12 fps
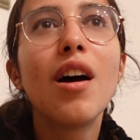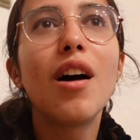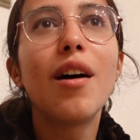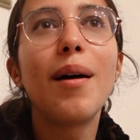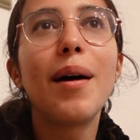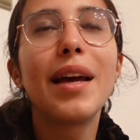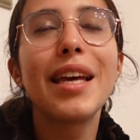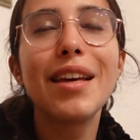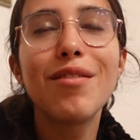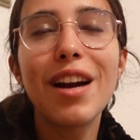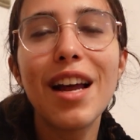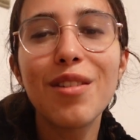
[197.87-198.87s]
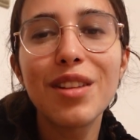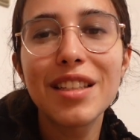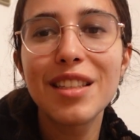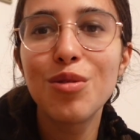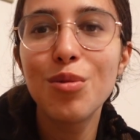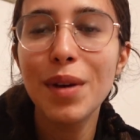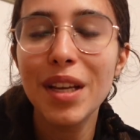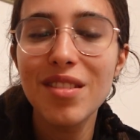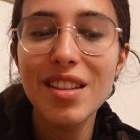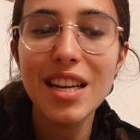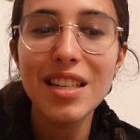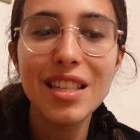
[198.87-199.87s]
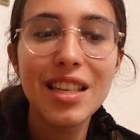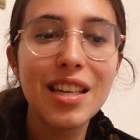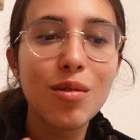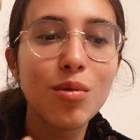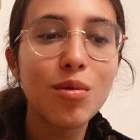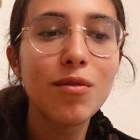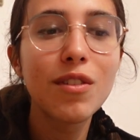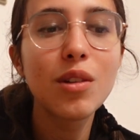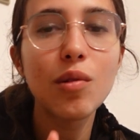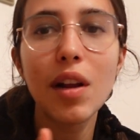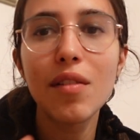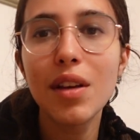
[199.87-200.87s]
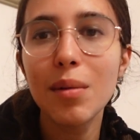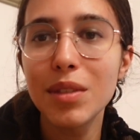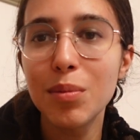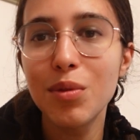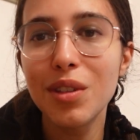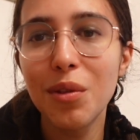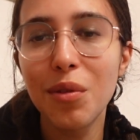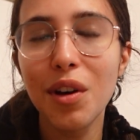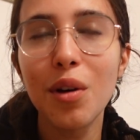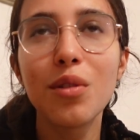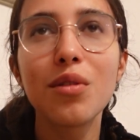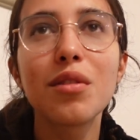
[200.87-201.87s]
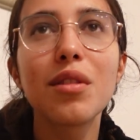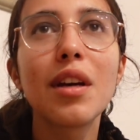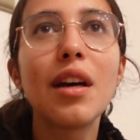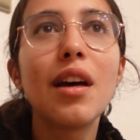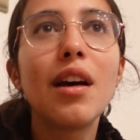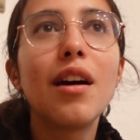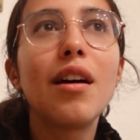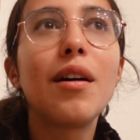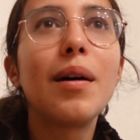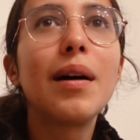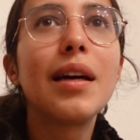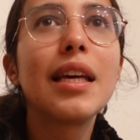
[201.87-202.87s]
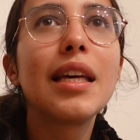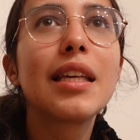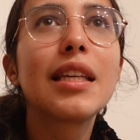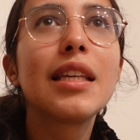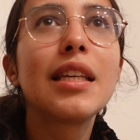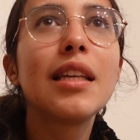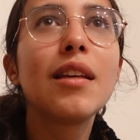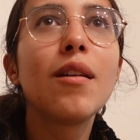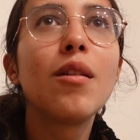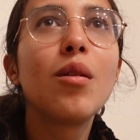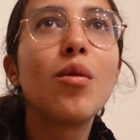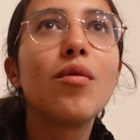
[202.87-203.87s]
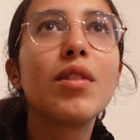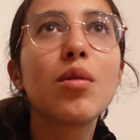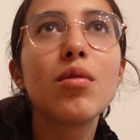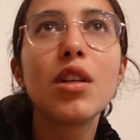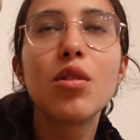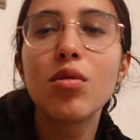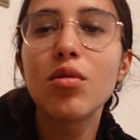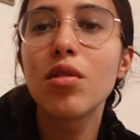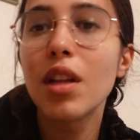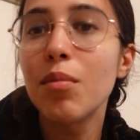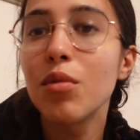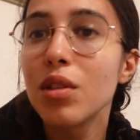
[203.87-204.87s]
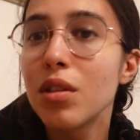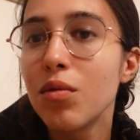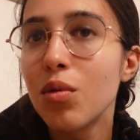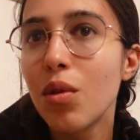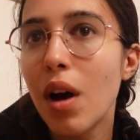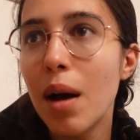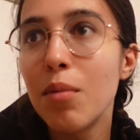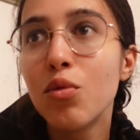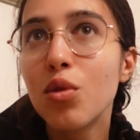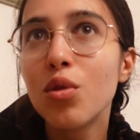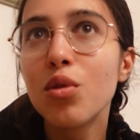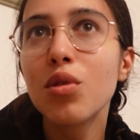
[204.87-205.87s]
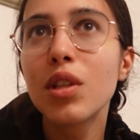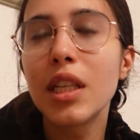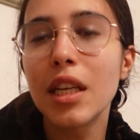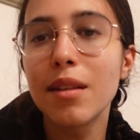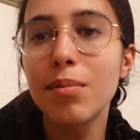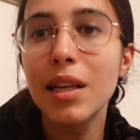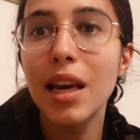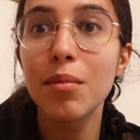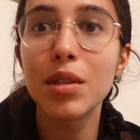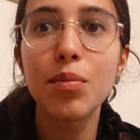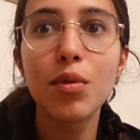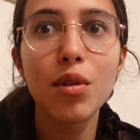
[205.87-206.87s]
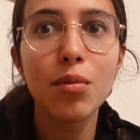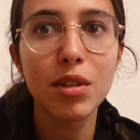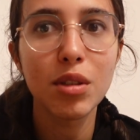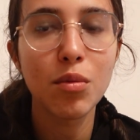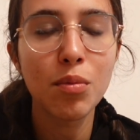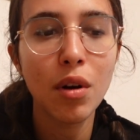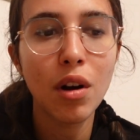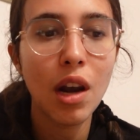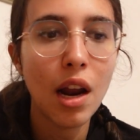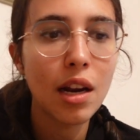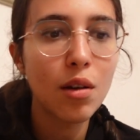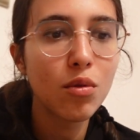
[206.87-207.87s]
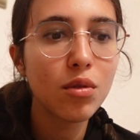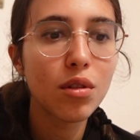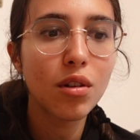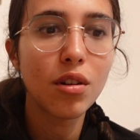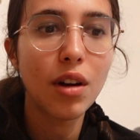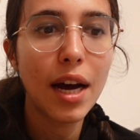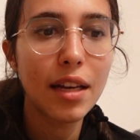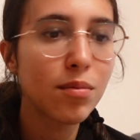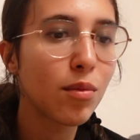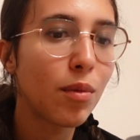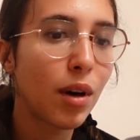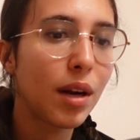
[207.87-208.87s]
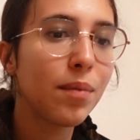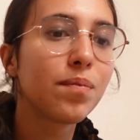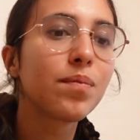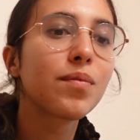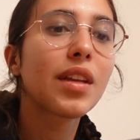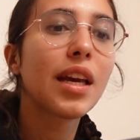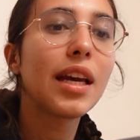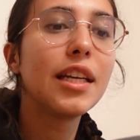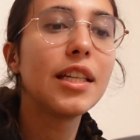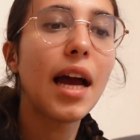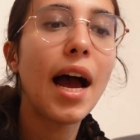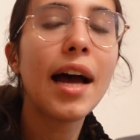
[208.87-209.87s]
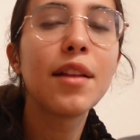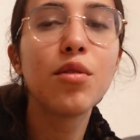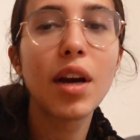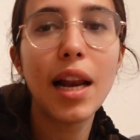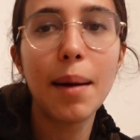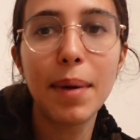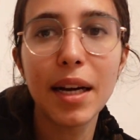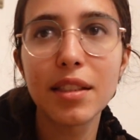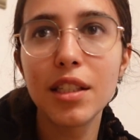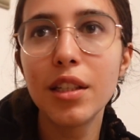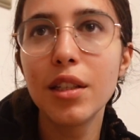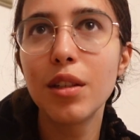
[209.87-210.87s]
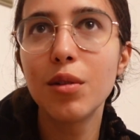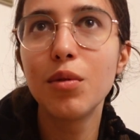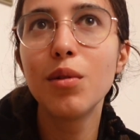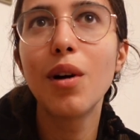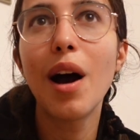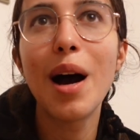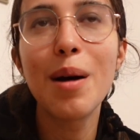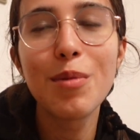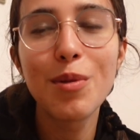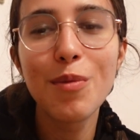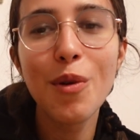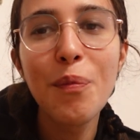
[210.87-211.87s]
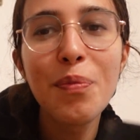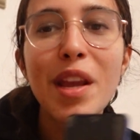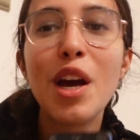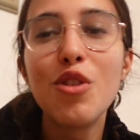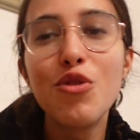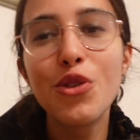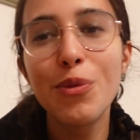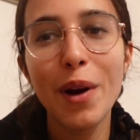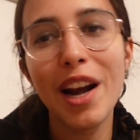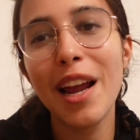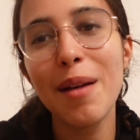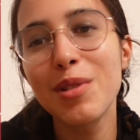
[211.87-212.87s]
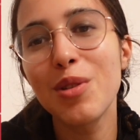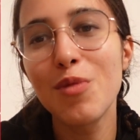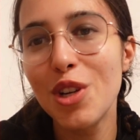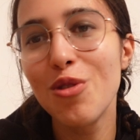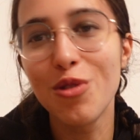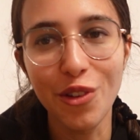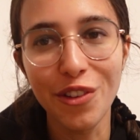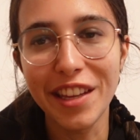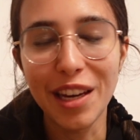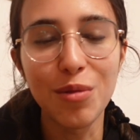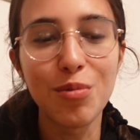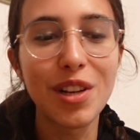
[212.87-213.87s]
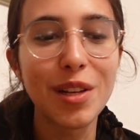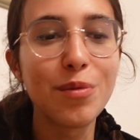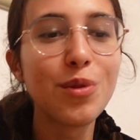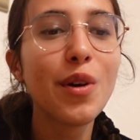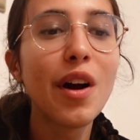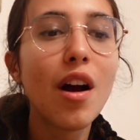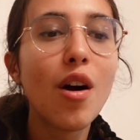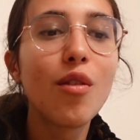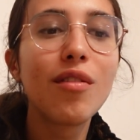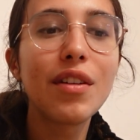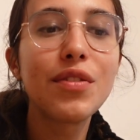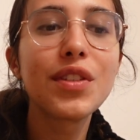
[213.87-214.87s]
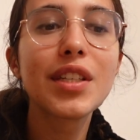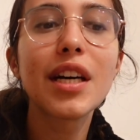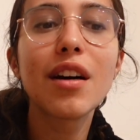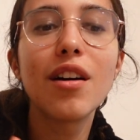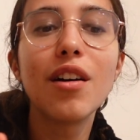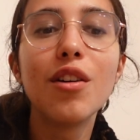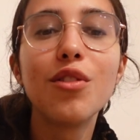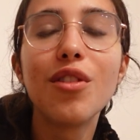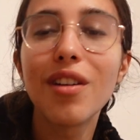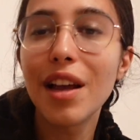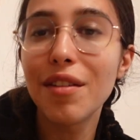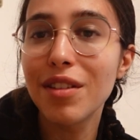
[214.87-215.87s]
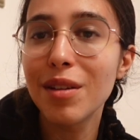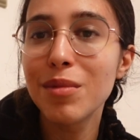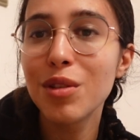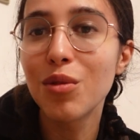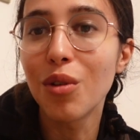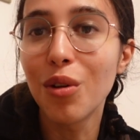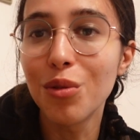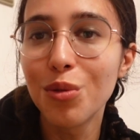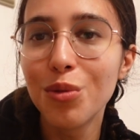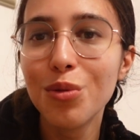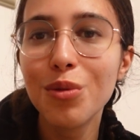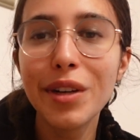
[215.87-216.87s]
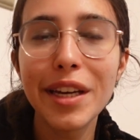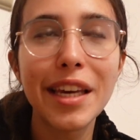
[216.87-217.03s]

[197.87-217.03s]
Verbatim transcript: Euh, et voilà, on a ces deux personnages qui ont une vision de la vie un petit peu différente. et qui ont vécu des choses notamment au niveau amoureux, qui expliquent un petit peu comment ils se comportent l'un et l'autre à ce moment-là. Et j'ai adoré la partie où, à un moment, je vous spoil rien parce que moi je le sentais hein, depuis le début, on va finir euh, dans la famille de Andrew.